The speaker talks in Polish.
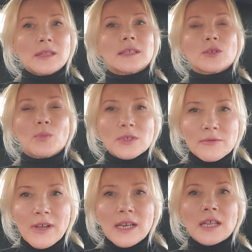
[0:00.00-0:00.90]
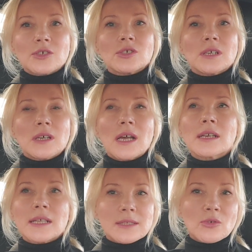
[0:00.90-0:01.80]
na co pozwalasz,
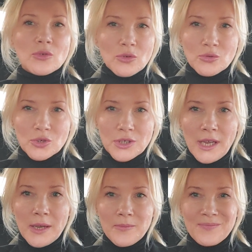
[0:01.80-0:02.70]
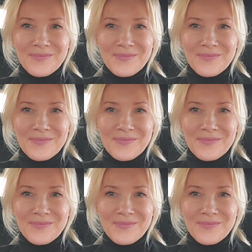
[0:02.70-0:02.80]
a na co już nie.